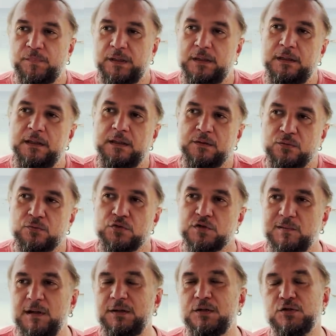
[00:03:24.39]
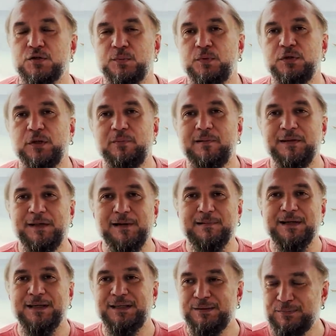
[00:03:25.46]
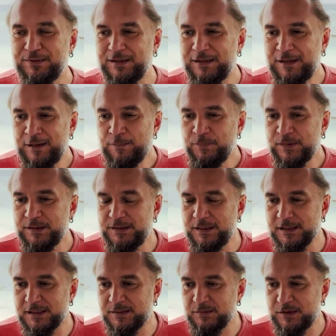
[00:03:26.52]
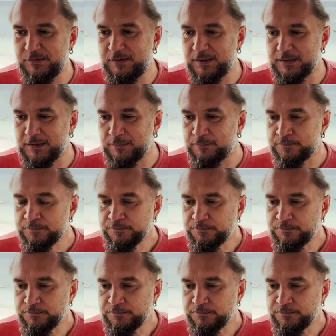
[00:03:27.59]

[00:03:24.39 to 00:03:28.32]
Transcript: и, ну, желательно, чтобы он обладал каким-то интересным цветом.